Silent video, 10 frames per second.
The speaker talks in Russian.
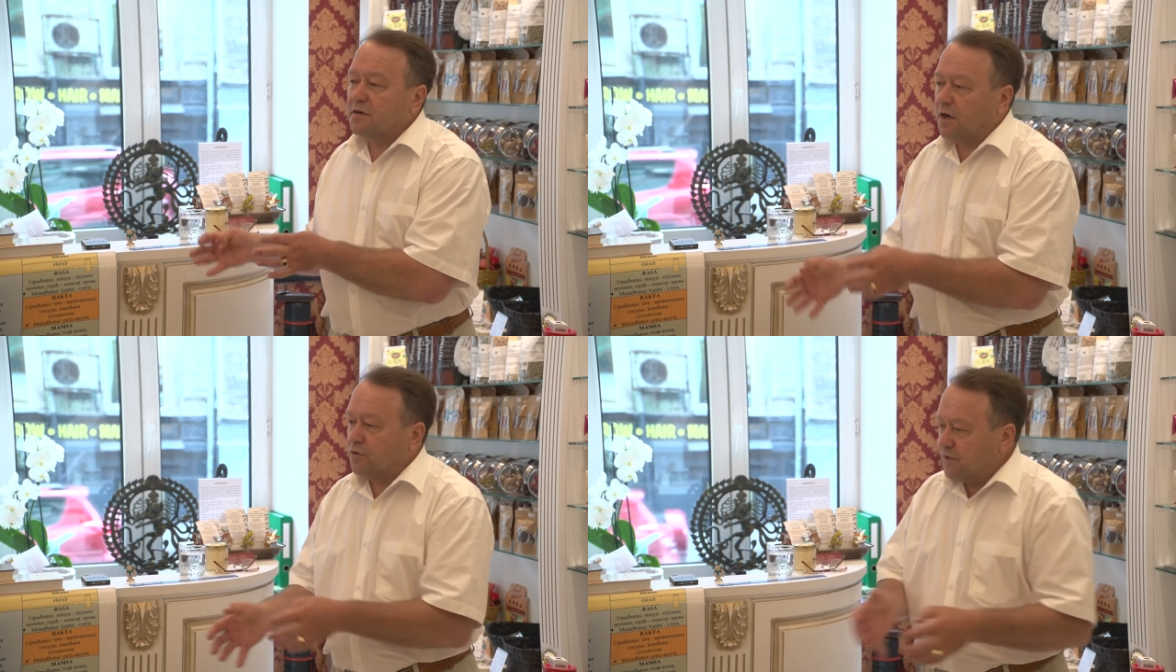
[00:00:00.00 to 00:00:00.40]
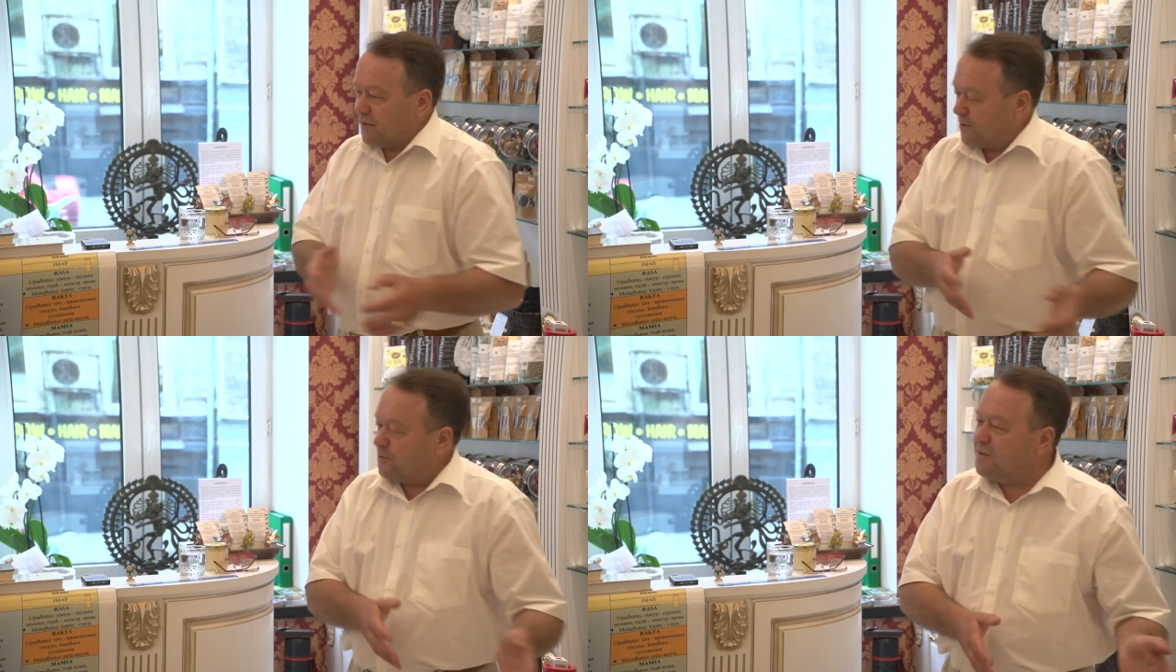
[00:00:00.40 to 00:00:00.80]
а у
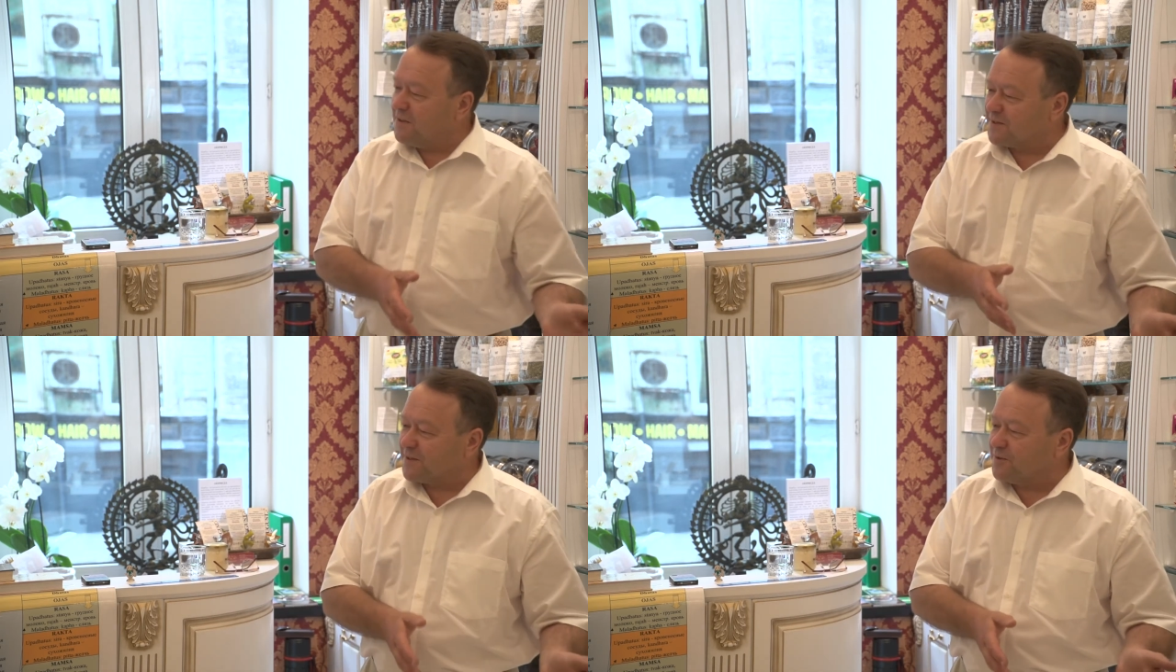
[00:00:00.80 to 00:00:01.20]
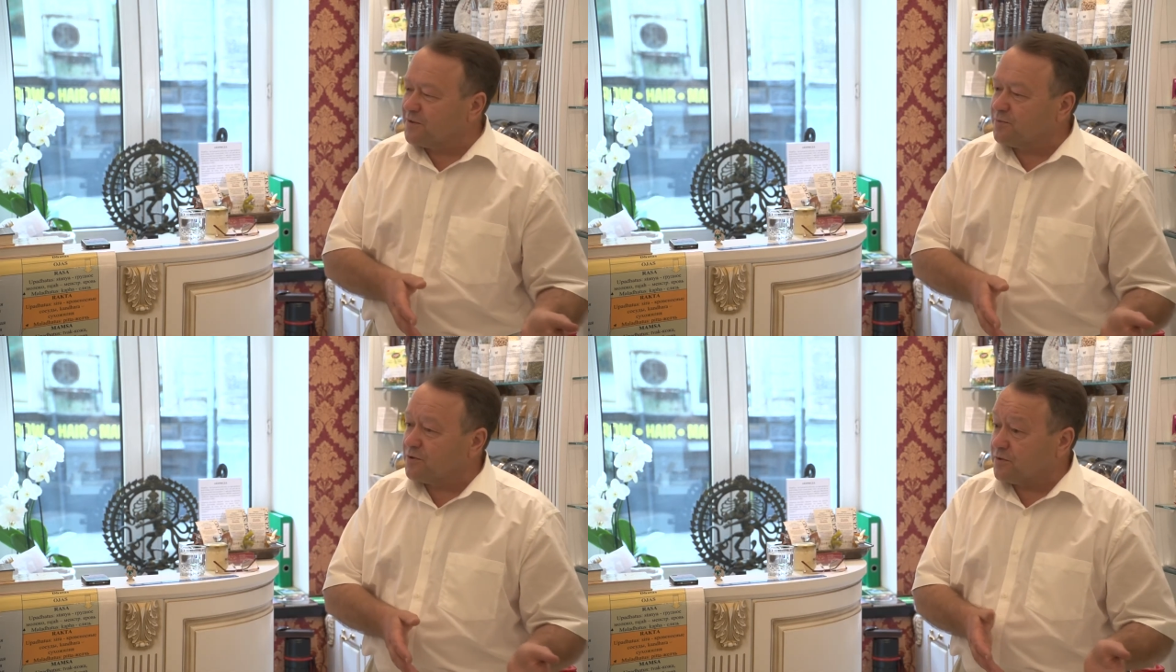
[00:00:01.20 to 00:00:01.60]
нас другие
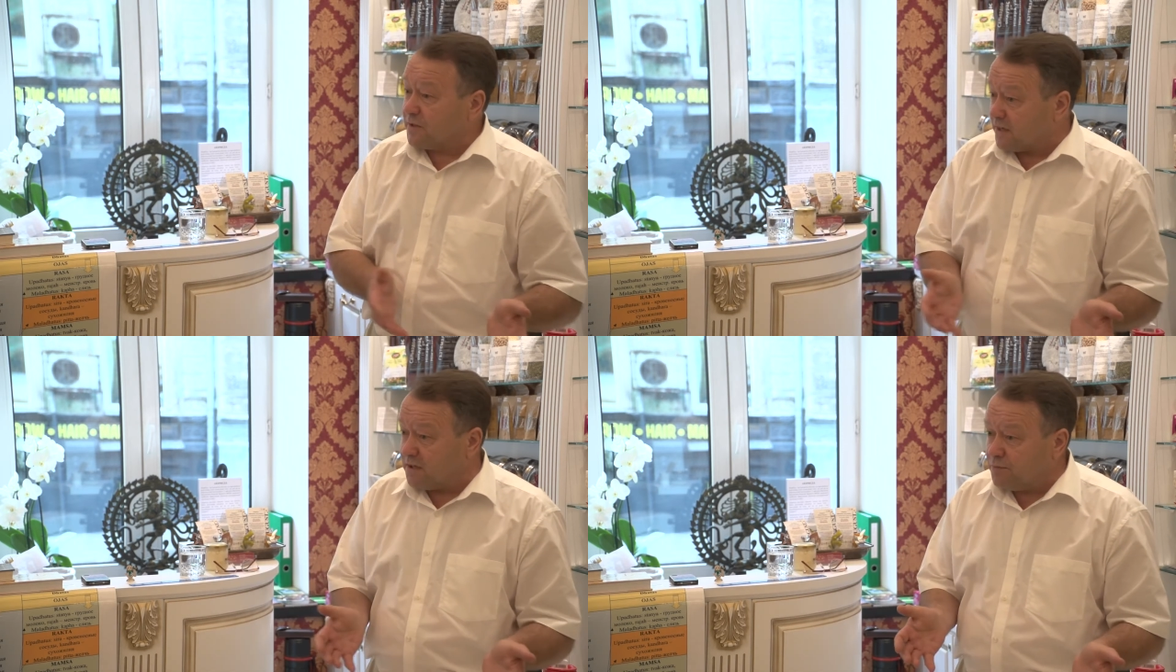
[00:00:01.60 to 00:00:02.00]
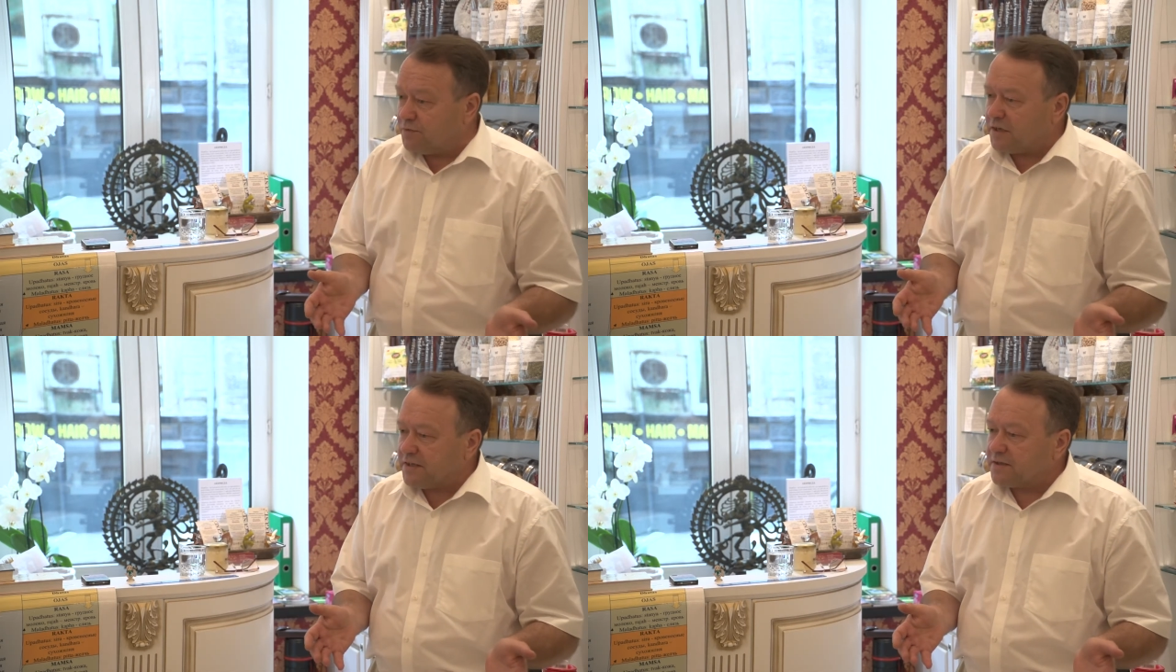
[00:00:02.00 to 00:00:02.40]
законы. Так не
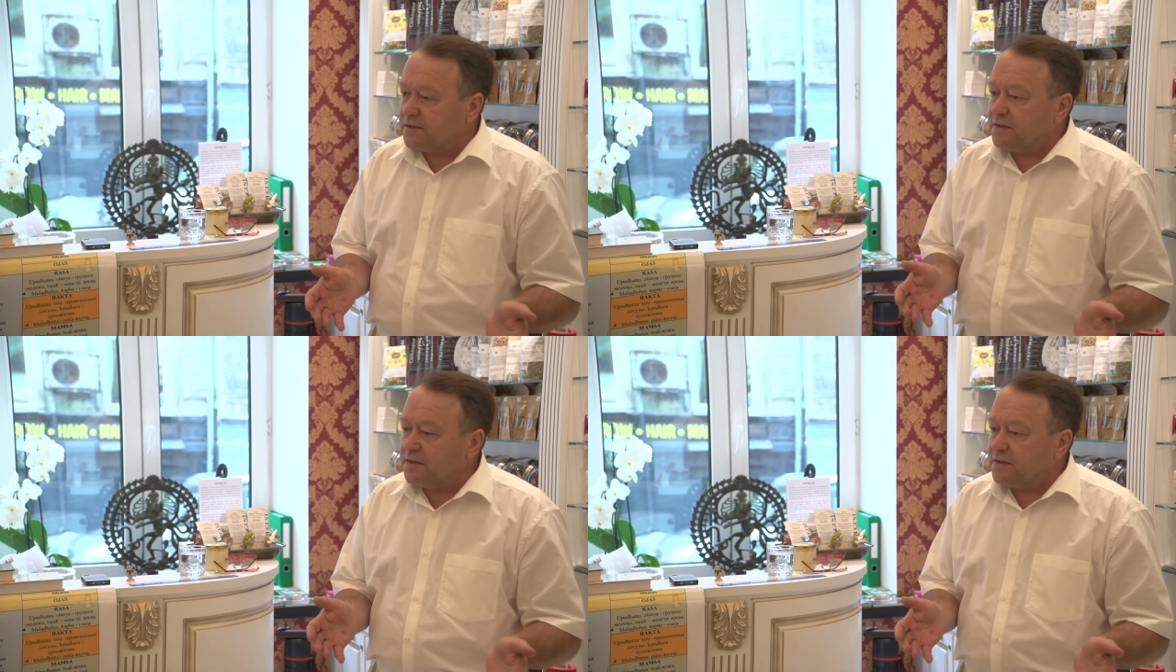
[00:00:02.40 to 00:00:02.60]
бывает.